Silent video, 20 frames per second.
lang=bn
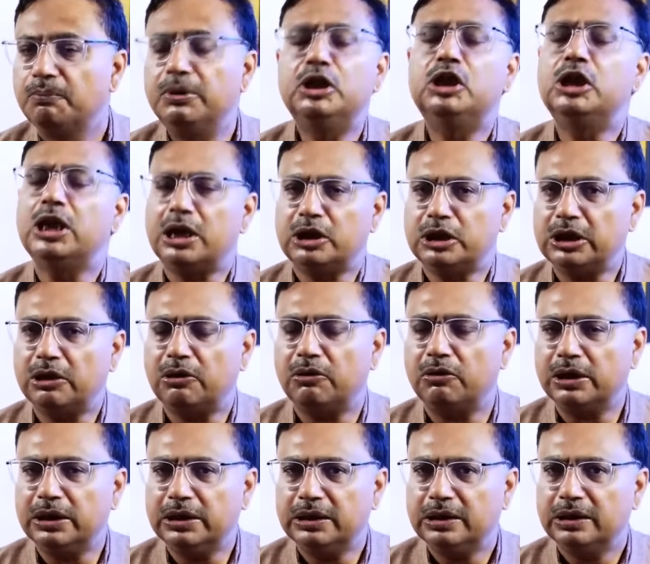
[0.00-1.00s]
বিশ্বাসে
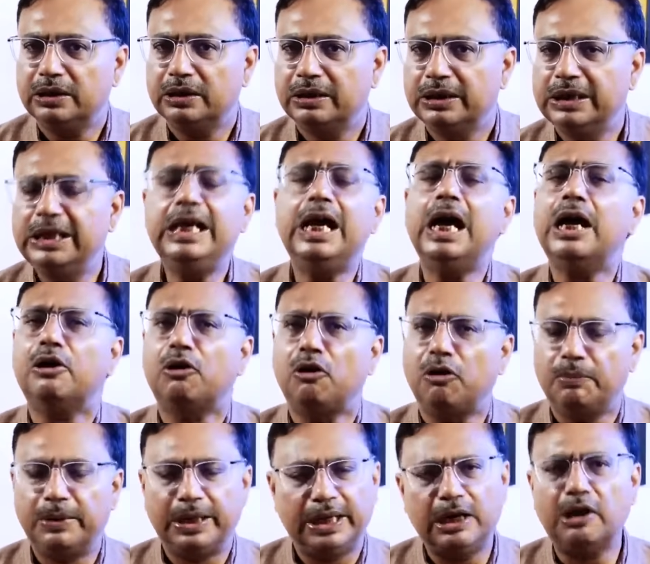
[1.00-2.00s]
করেন কি আর
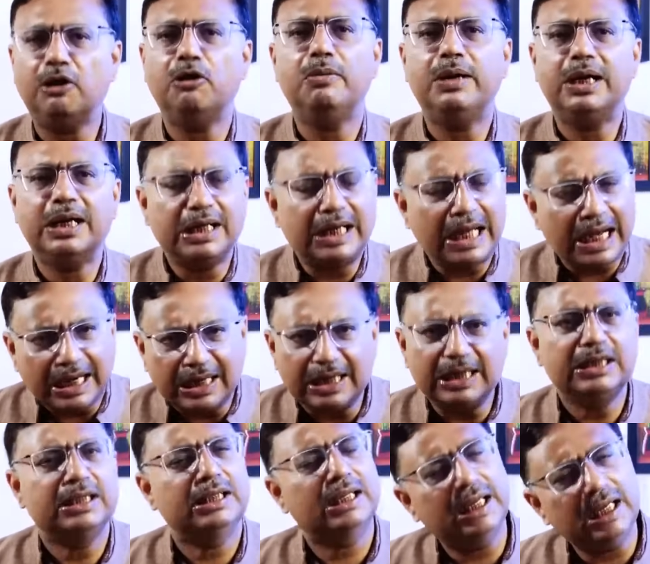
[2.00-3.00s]
হবে এরকম একটা
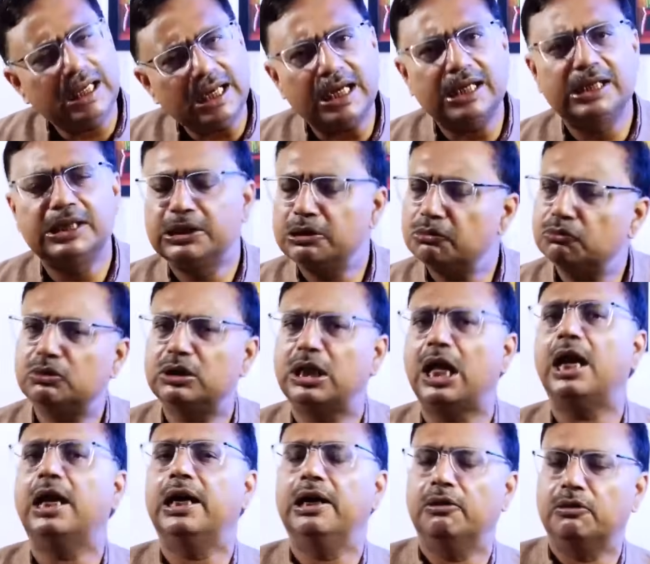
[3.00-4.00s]
ল্যাকাডাইজিক্যাল অ্যাটিটিউড
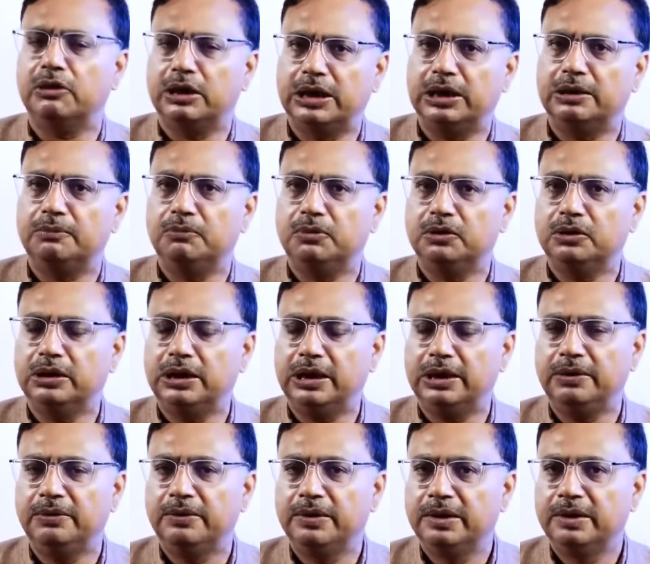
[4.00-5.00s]
থাকে অনেকের মধ্যে
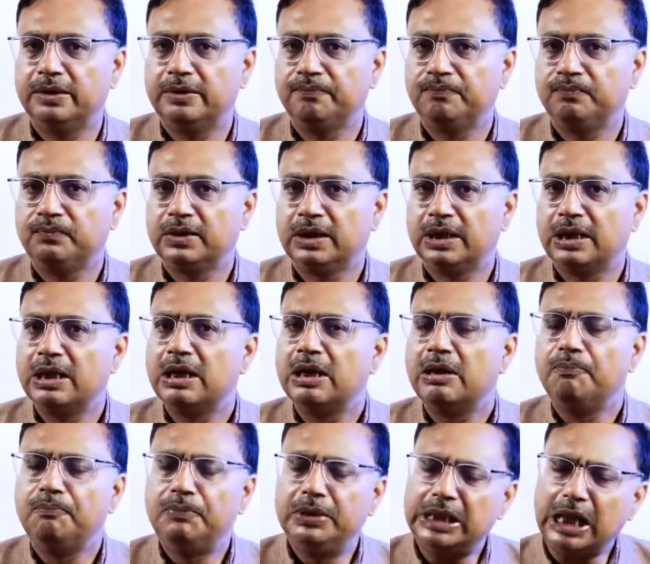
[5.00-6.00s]

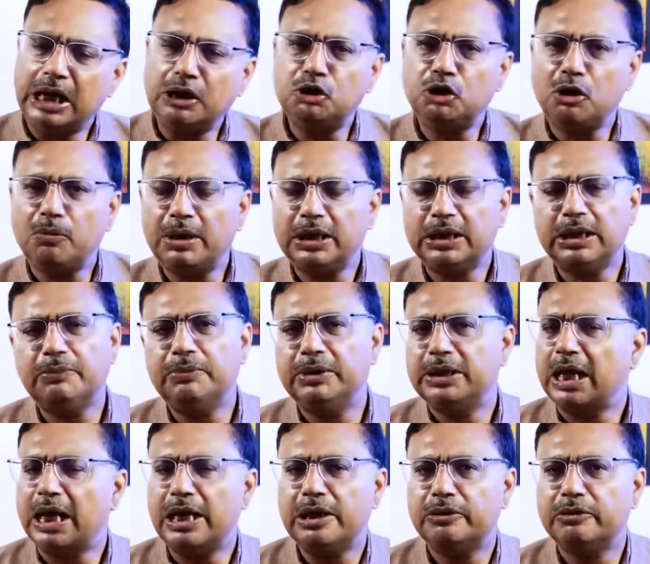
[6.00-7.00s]
বিধানসভাতে
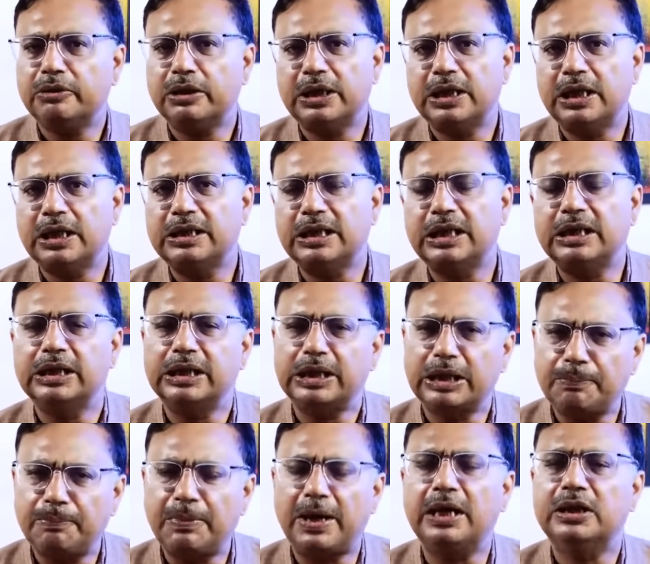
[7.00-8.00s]
বিধায়করা
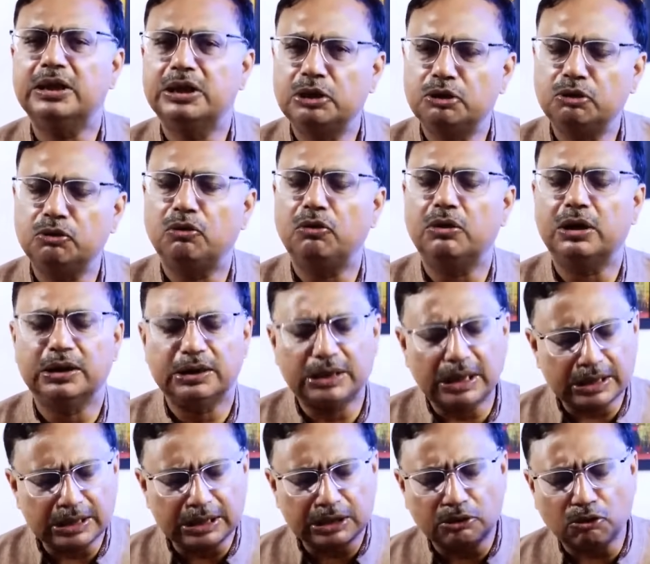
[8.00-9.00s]
যাদেরকে পাস ইস্যু করেন
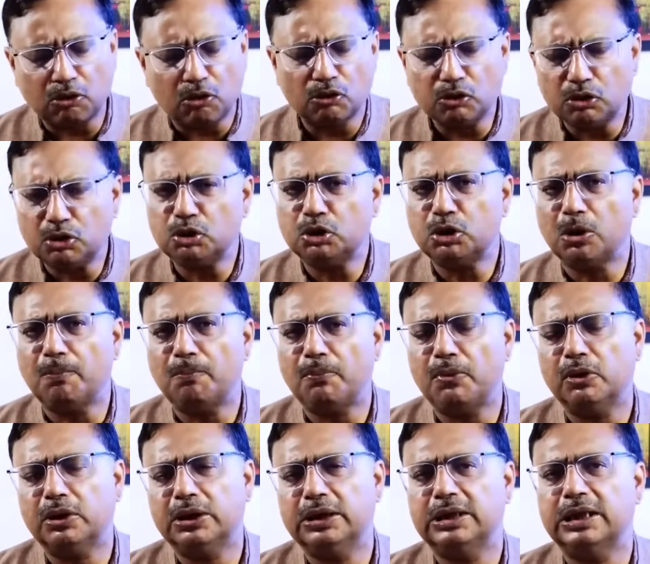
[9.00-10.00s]
তাদের কজন
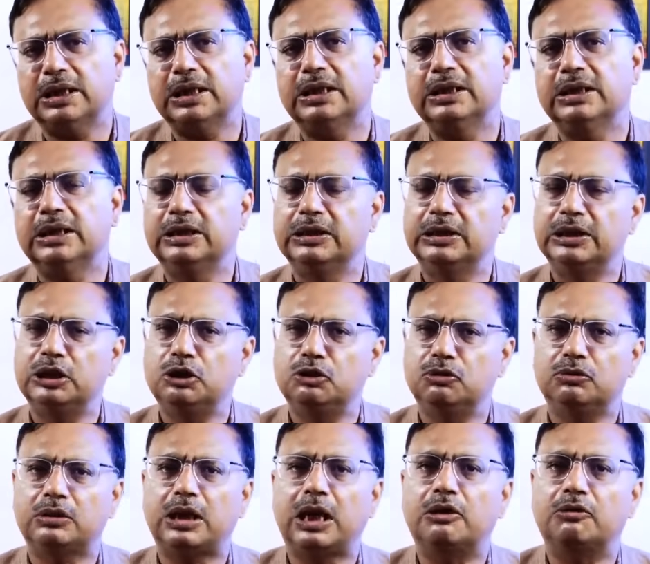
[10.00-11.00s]
সম্পর্কে তাদের
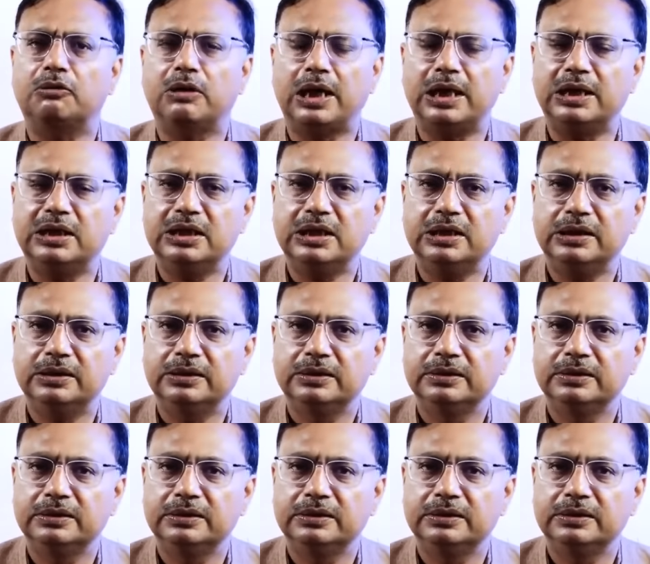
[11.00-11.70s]
নির্দিষ্ট ধারণা আছে